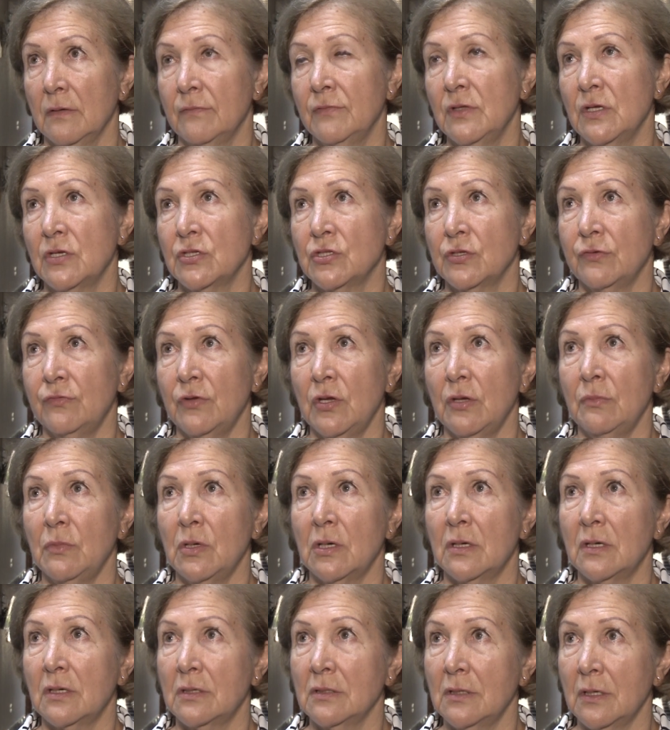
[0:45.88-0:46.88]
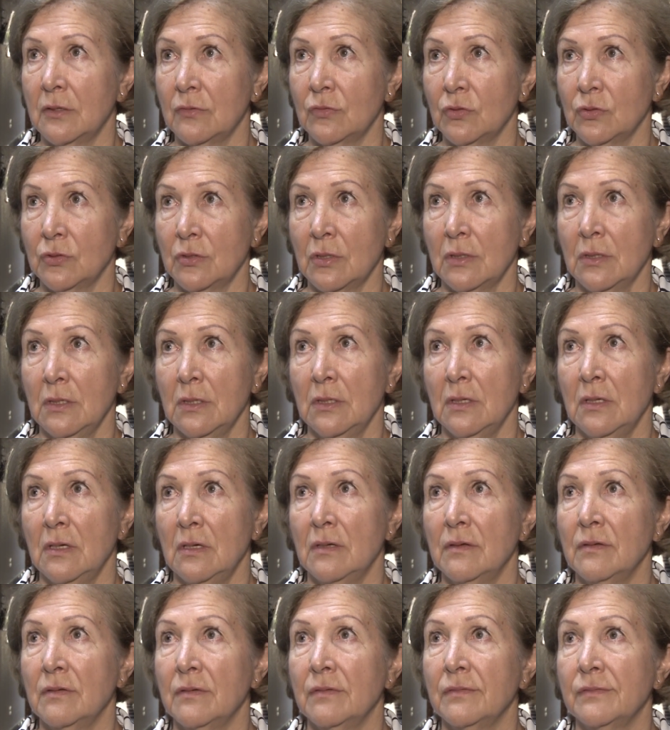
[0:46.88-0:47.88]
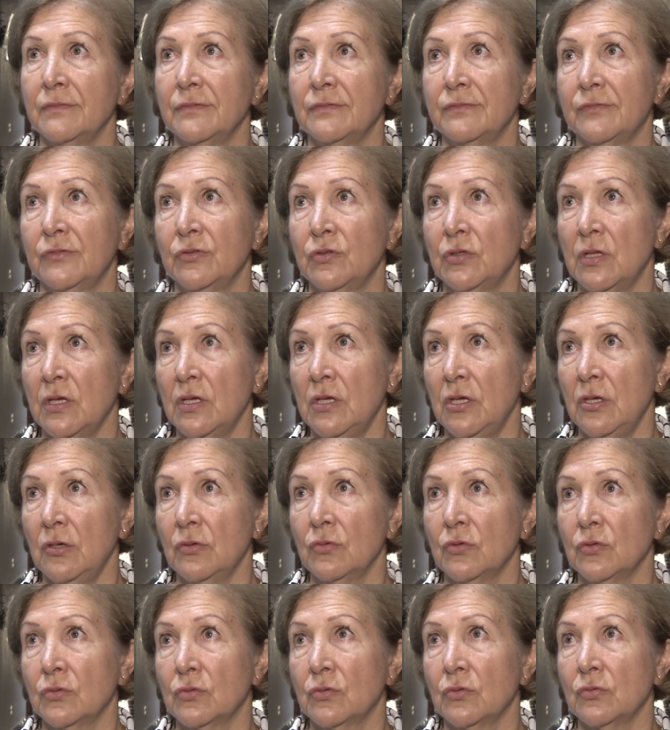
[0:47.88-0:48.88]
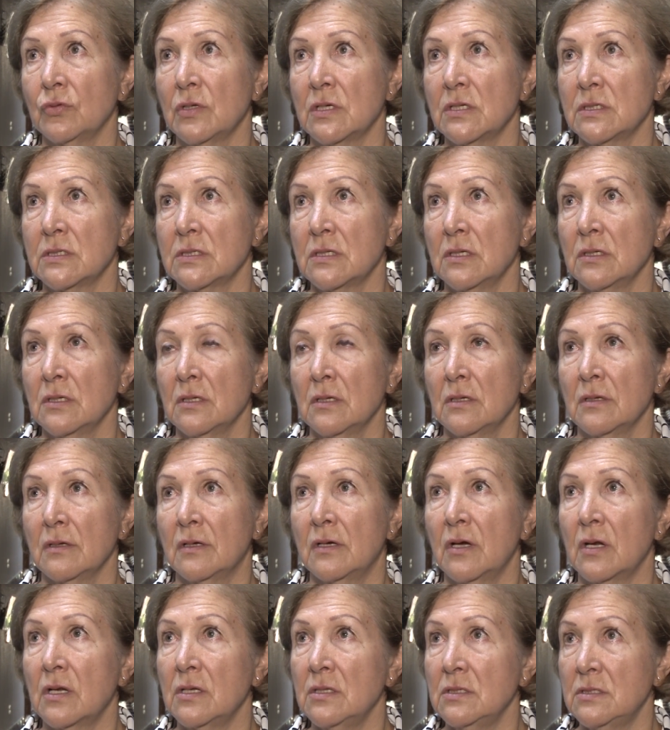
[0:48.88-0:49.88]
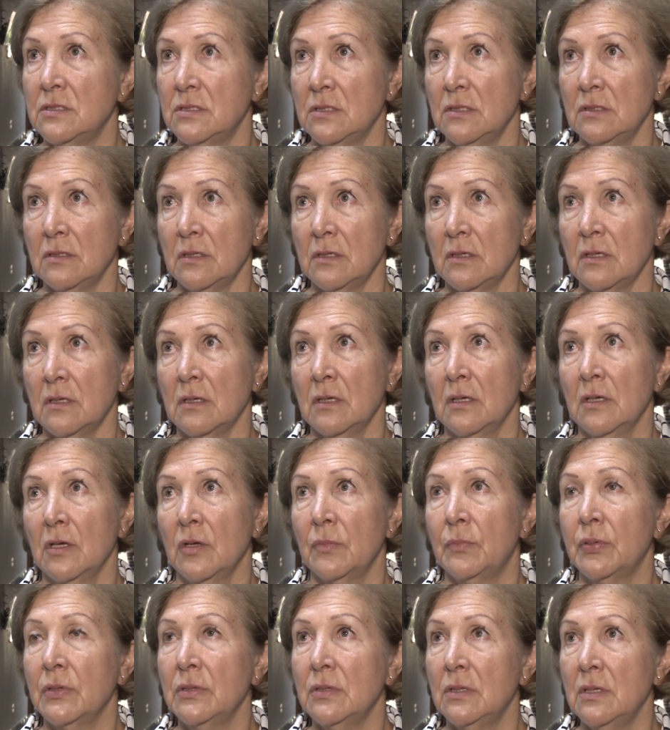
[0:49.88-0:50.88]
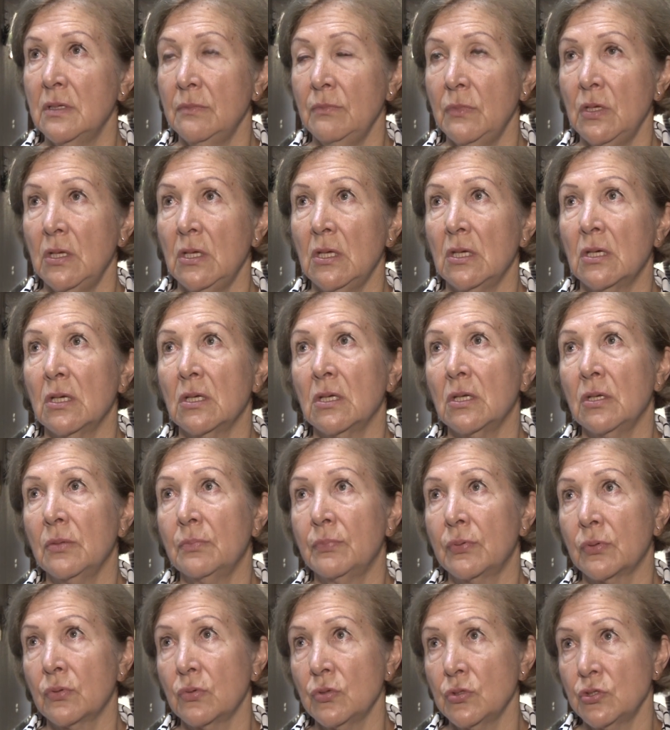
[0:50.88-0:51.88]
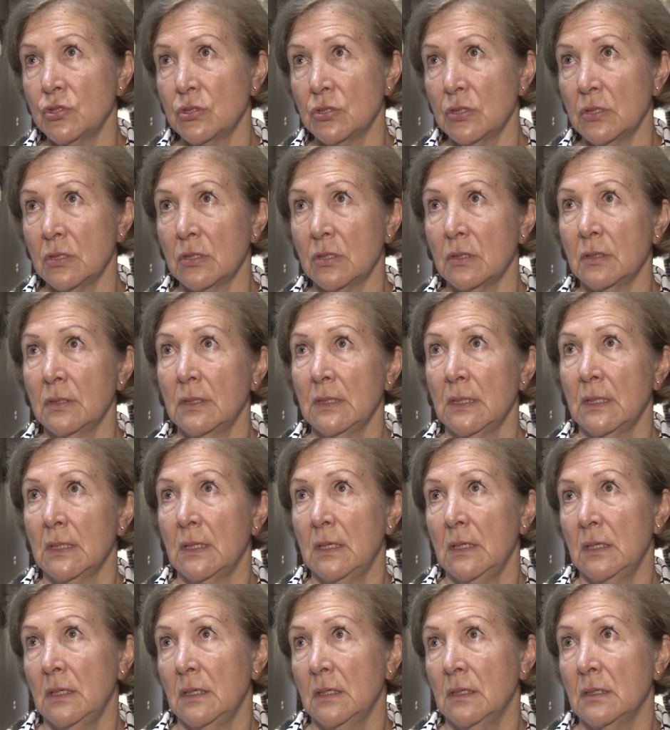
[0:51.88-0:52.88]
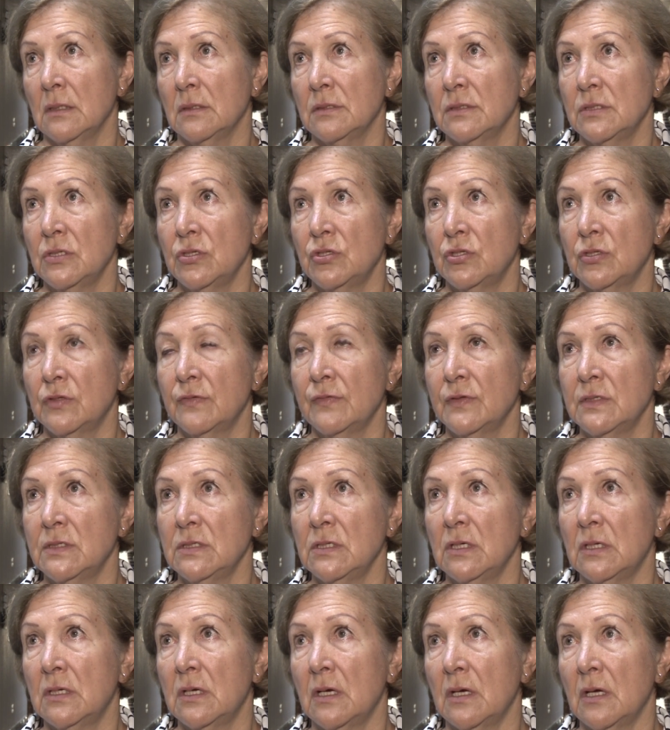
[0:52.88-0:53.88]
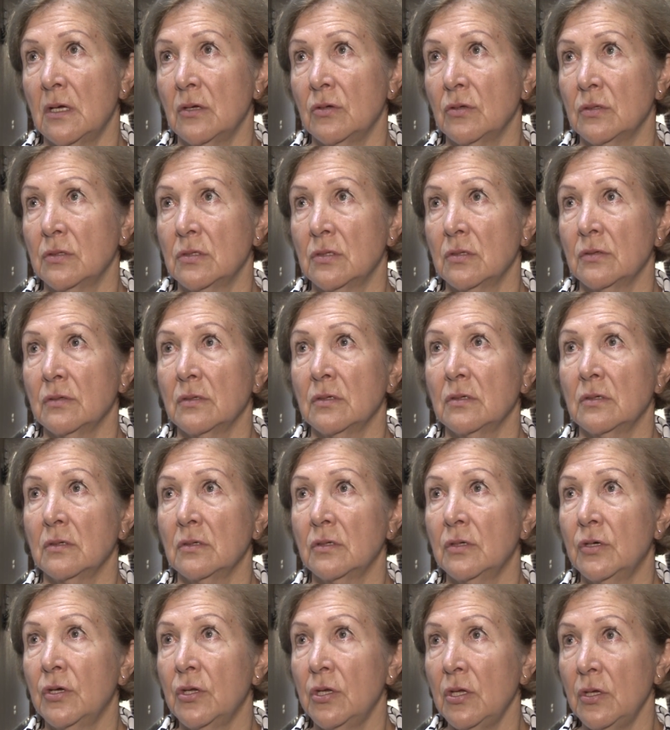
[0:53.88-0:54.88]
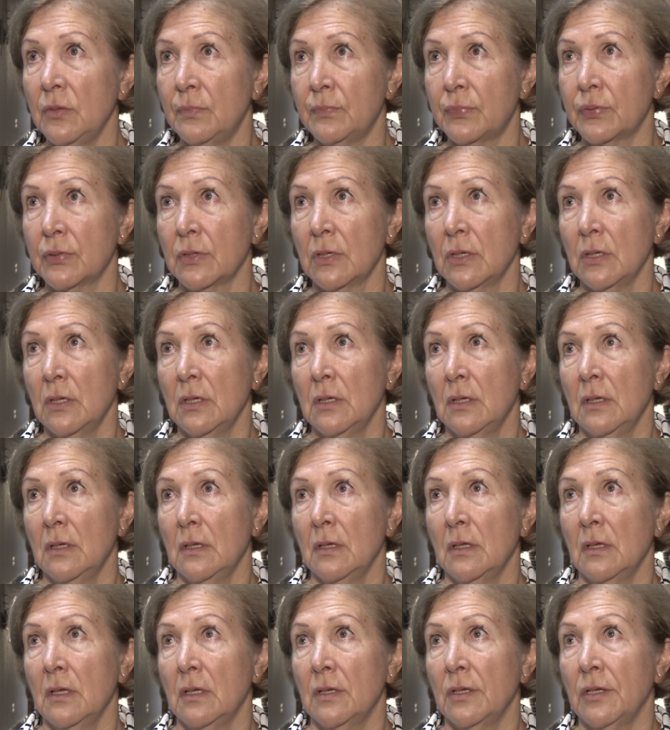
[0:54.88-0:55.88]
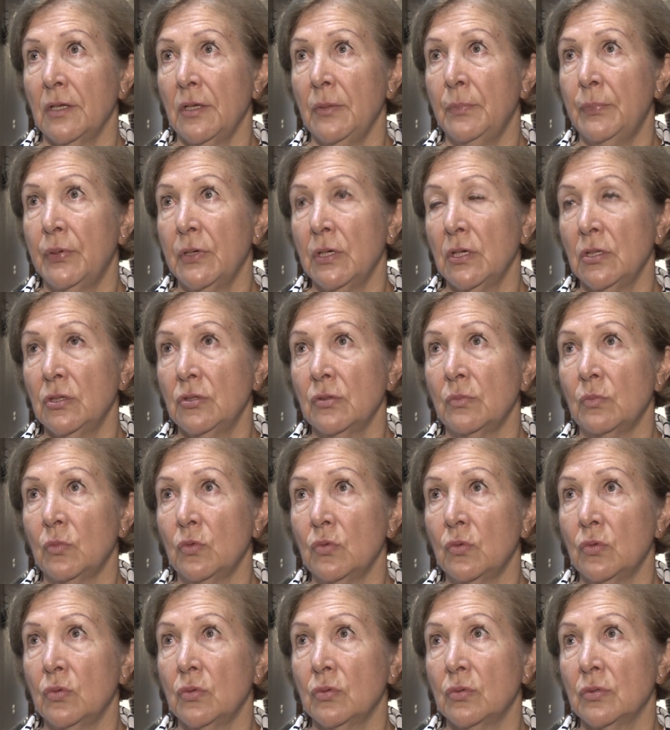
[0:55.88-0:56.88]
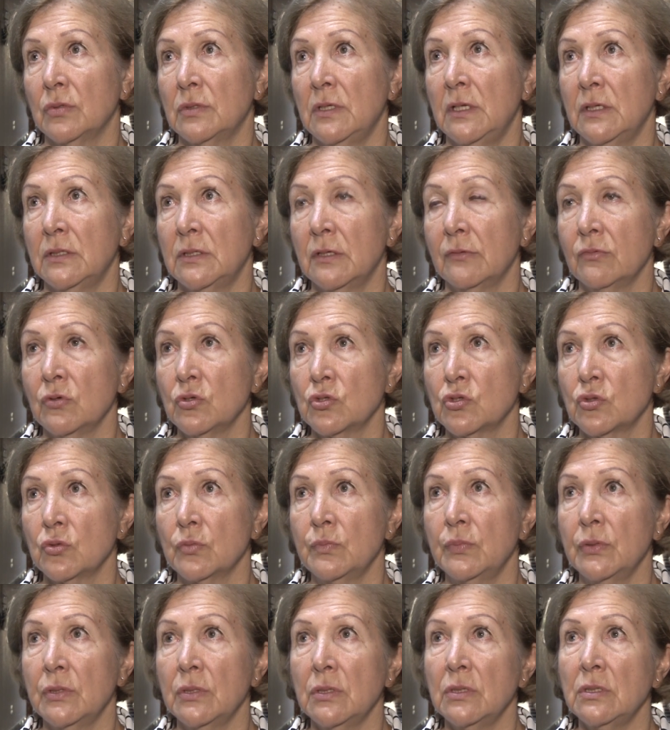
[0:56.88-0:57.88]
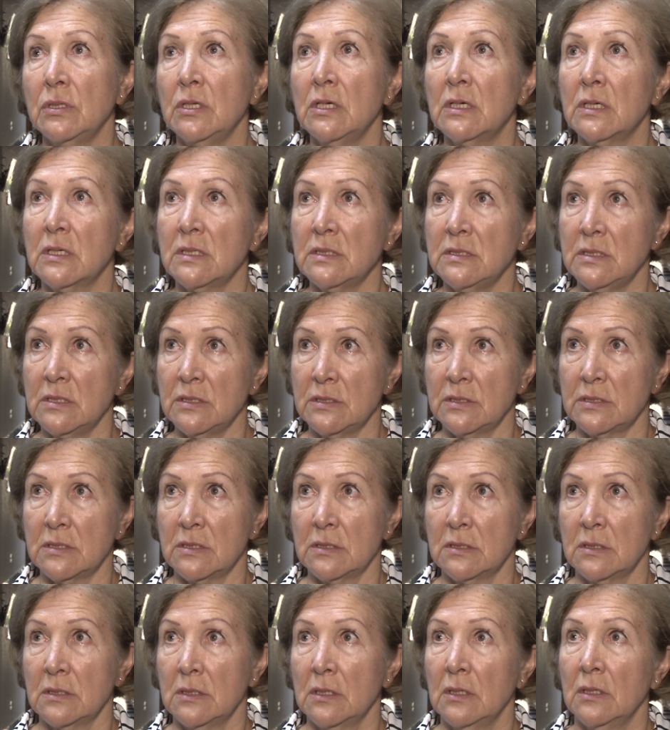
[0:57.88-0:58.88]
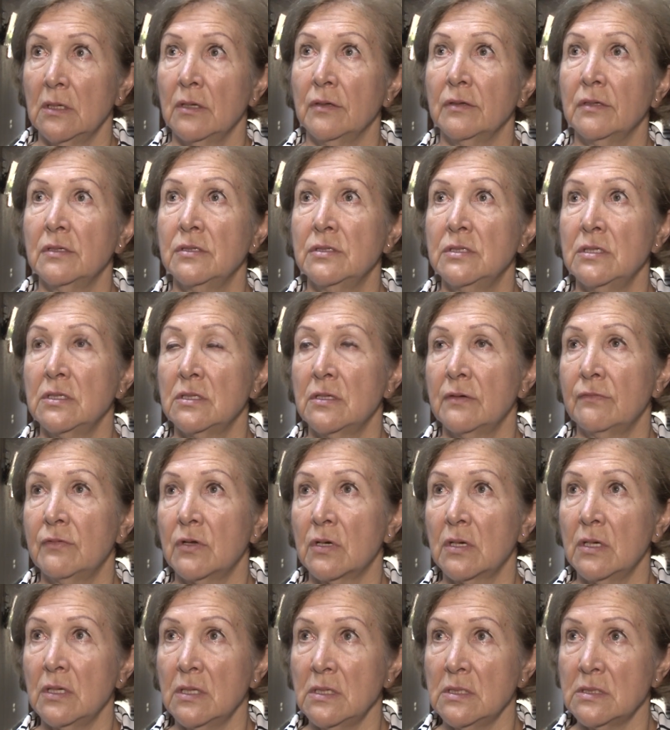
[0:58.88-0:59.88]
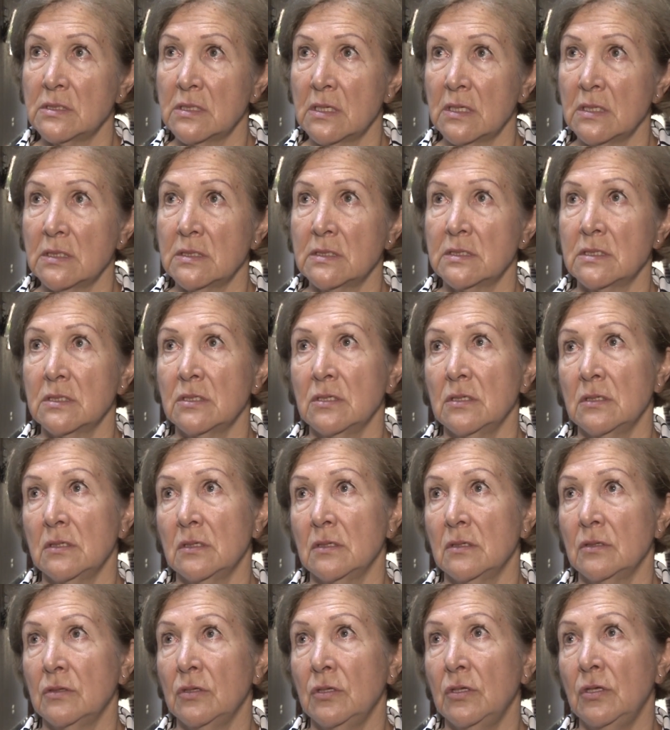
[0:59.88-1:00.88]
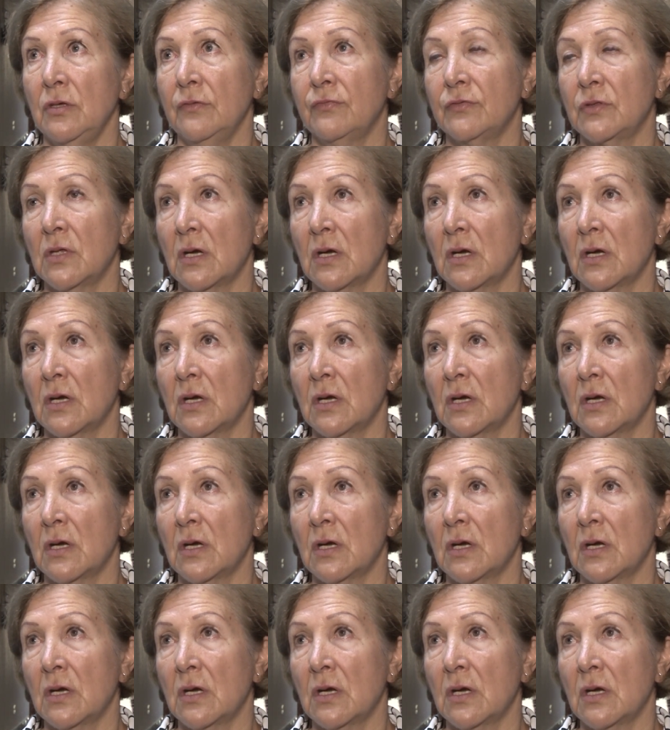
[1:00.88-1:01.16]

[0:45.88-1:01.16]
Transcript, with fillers: в наше время, когда вот, э, вот такие вот у нас карантины, пандемия и прочее, значит, возникают э, грипп. И поэтому для того, чтобы не ходить где-то в организации, ни в